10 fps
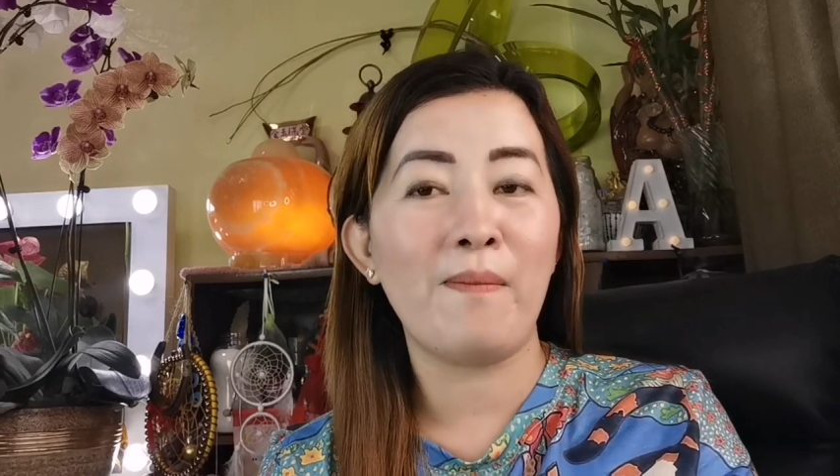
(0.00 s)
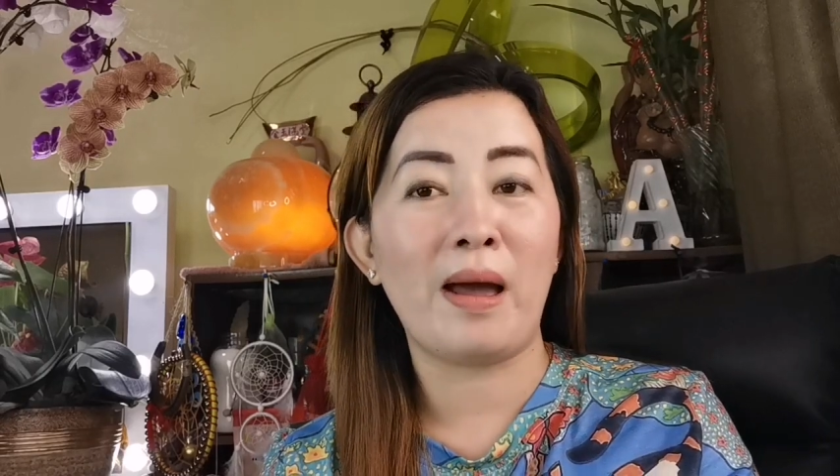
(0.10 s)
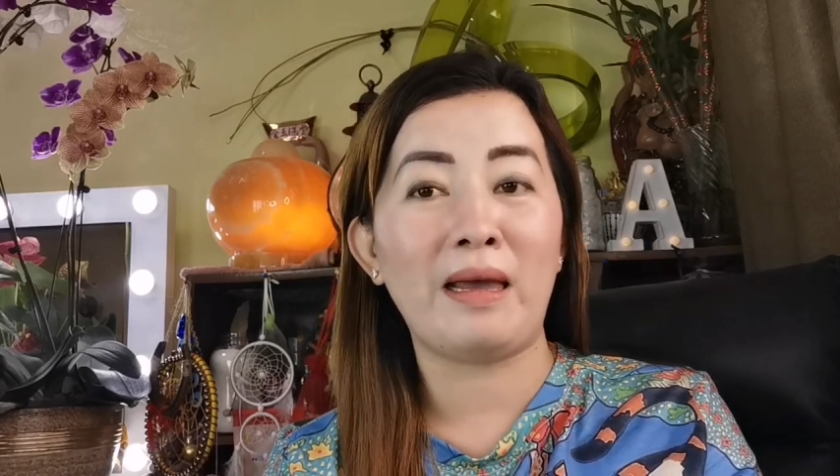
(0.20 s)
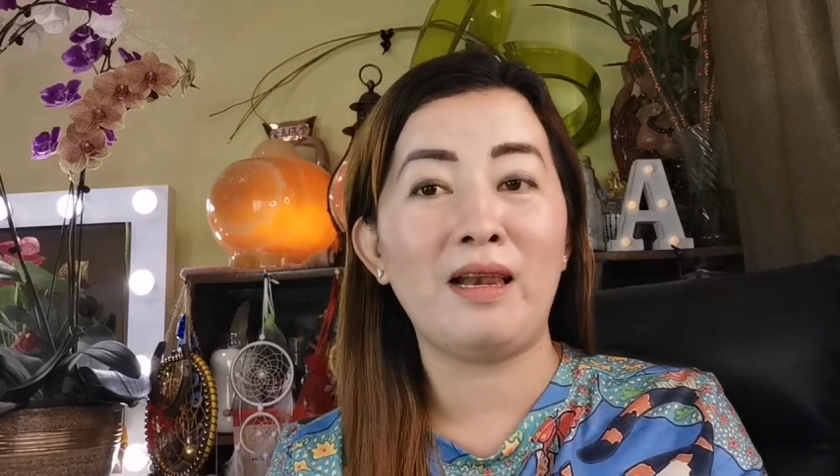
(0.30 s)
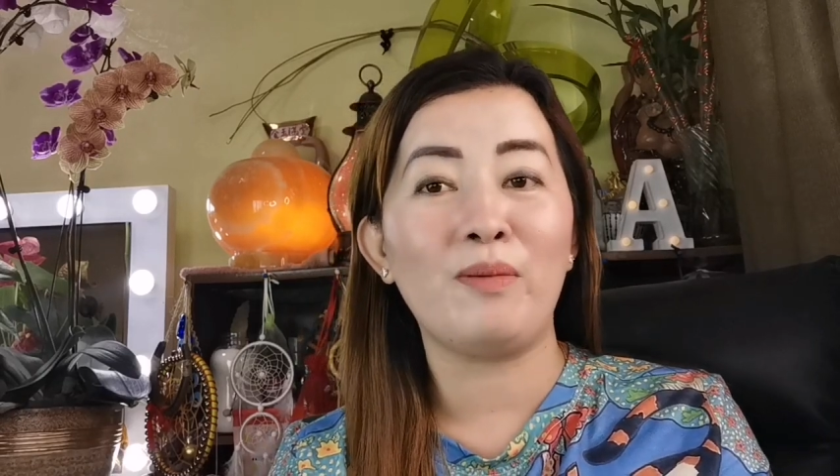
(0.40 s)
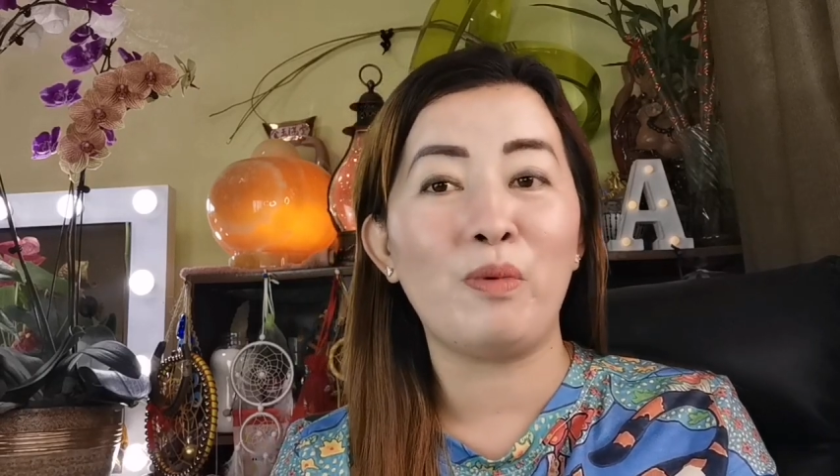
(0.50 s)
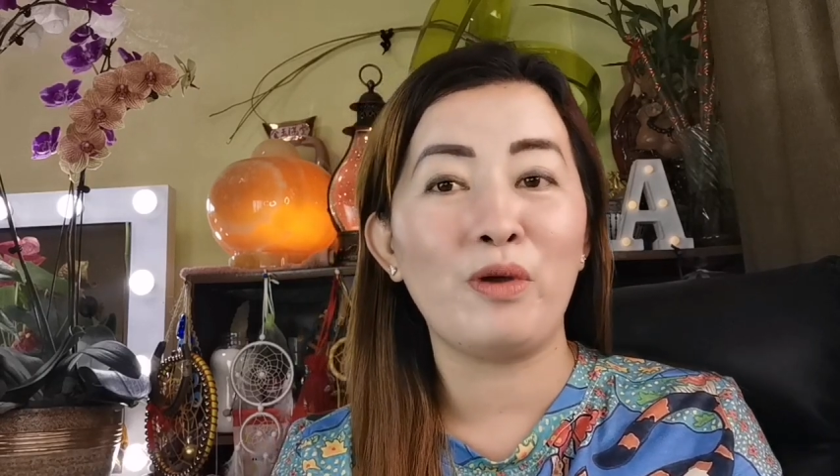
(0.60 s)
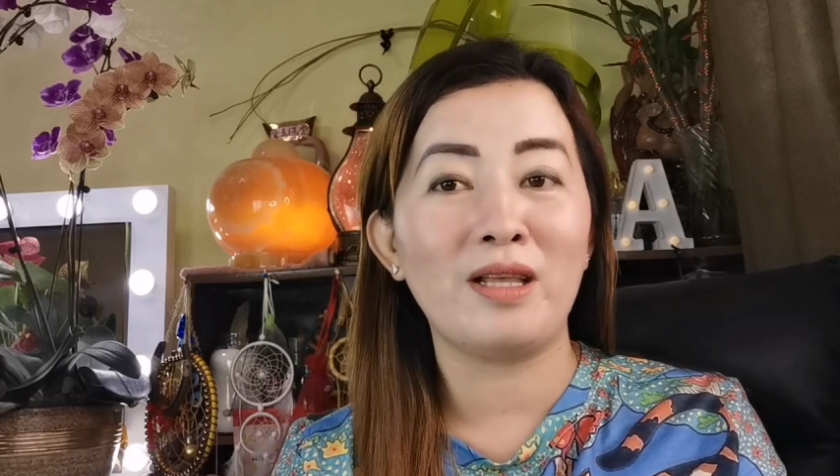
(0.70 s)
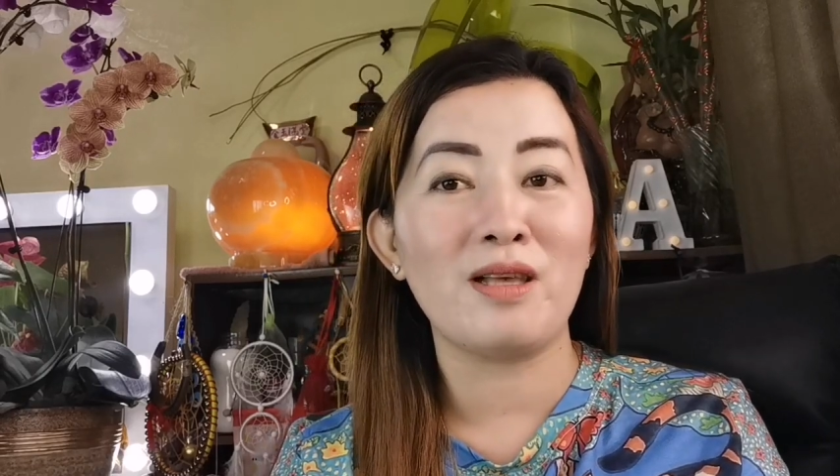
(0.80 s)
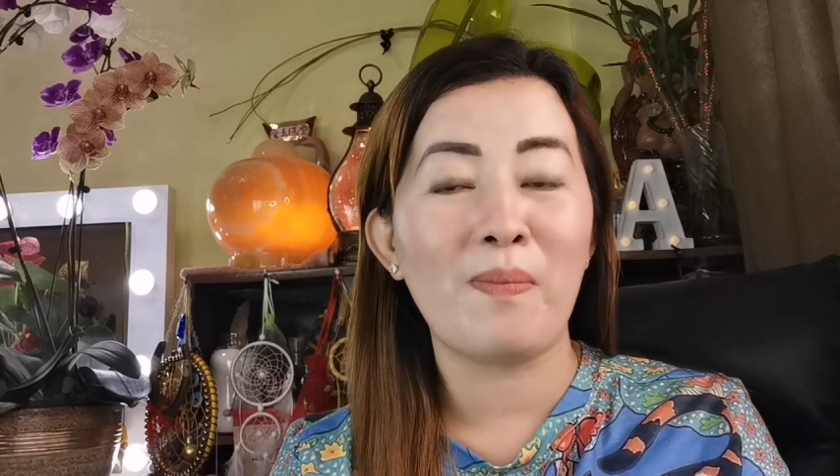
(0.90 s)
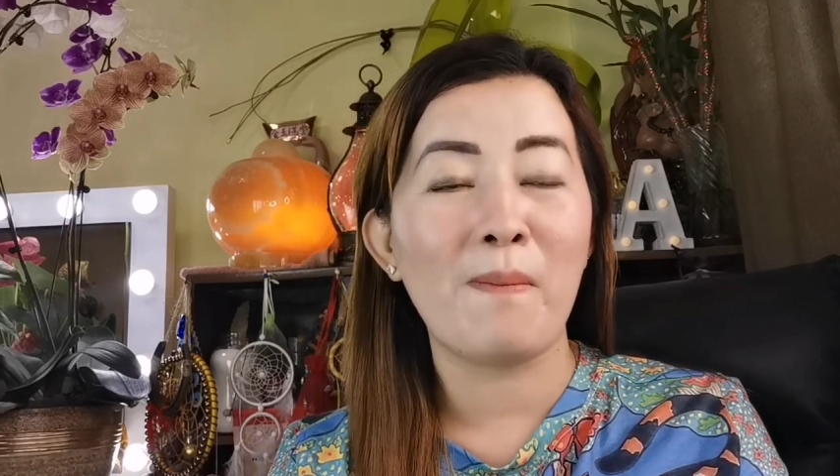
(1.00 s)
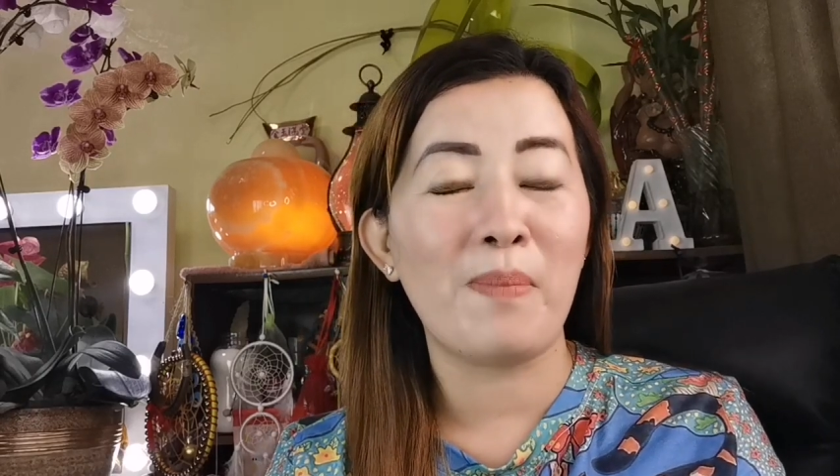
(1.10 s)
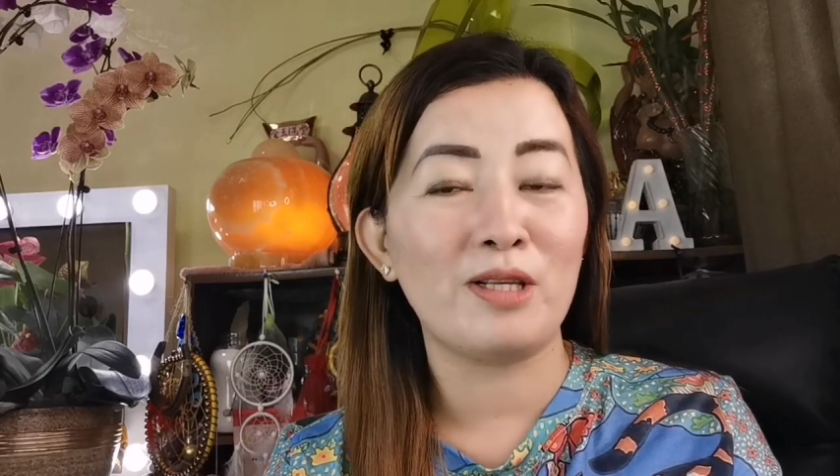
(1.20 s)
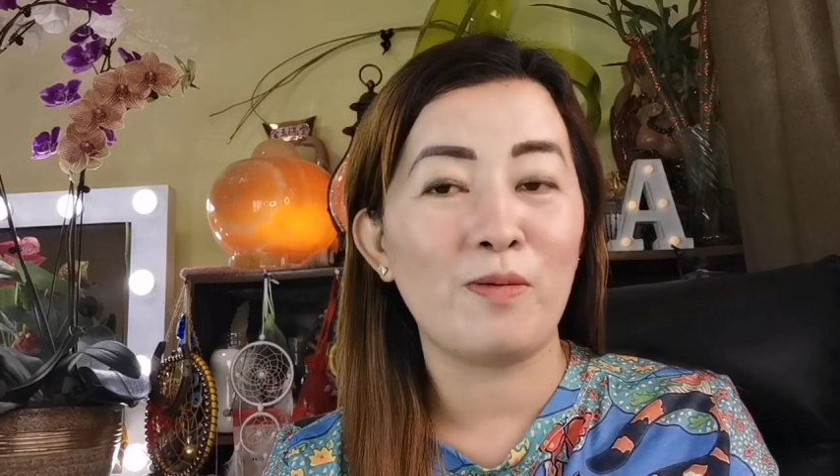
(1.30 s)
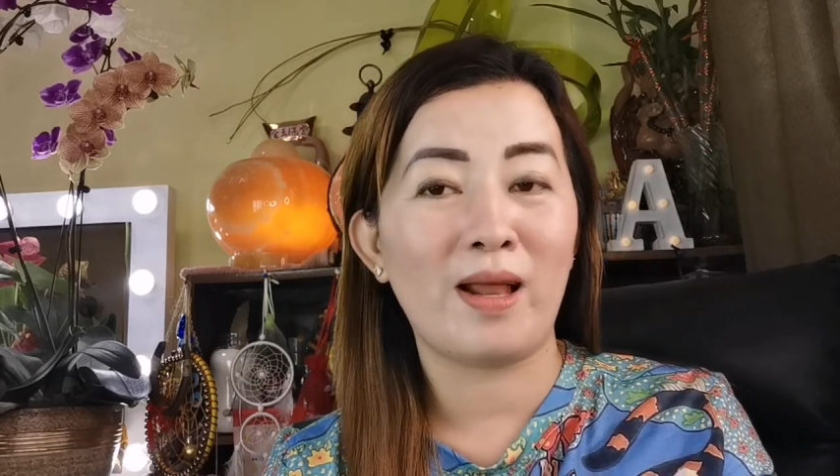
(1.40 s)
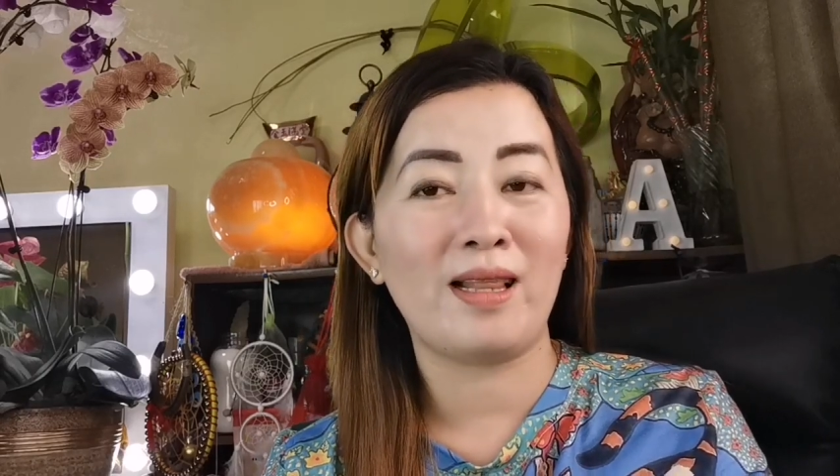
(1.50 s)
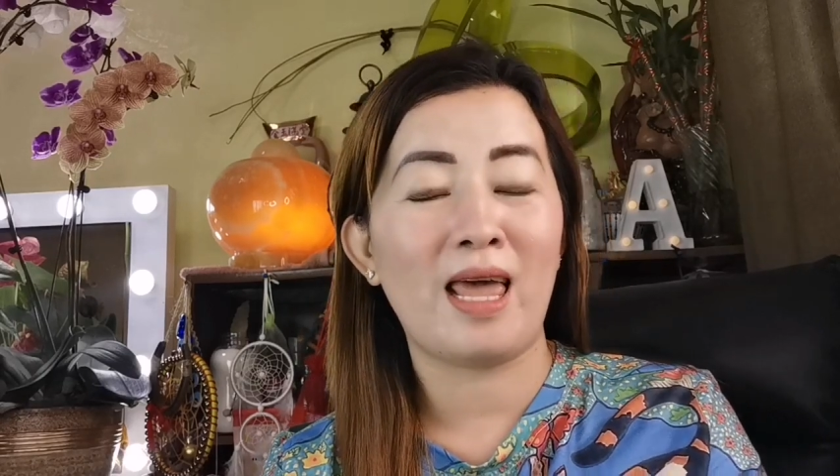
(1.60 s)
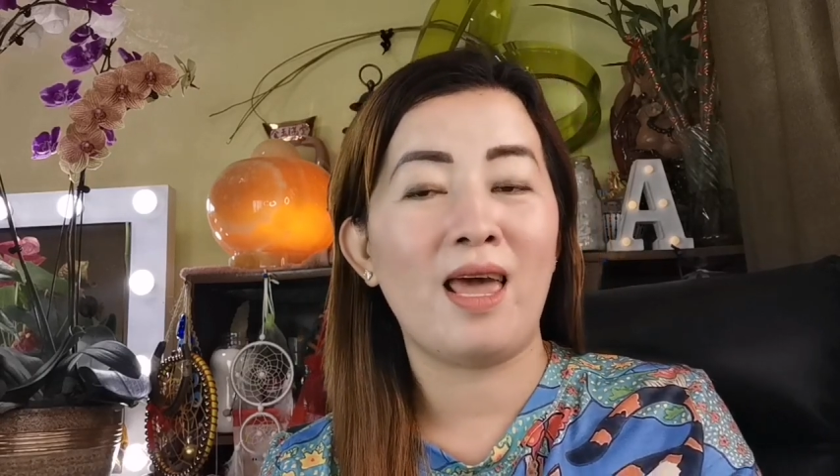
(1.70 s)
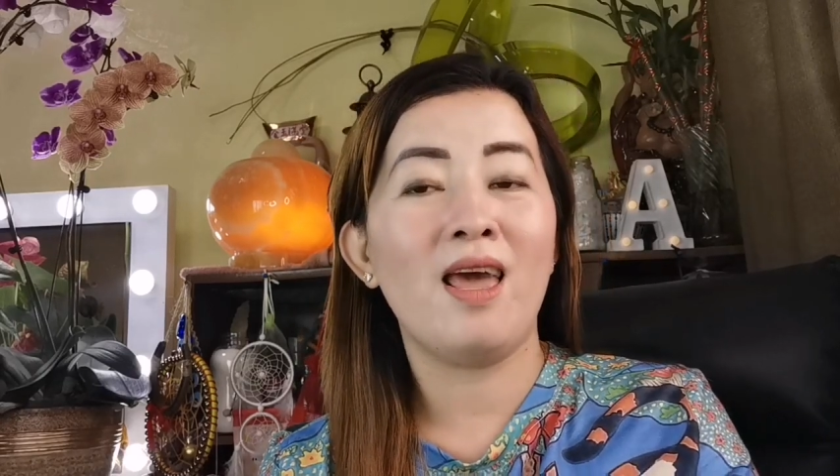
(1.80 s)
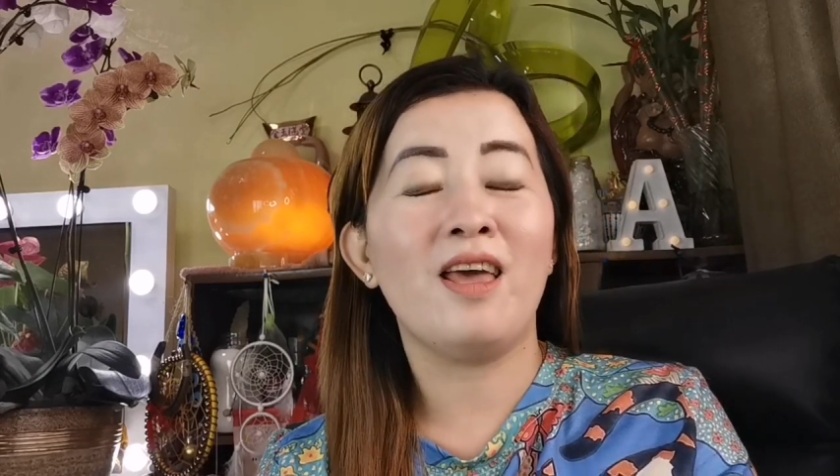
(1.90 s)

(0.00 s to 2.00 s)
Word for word: mahilig po yan sa pampaswerte.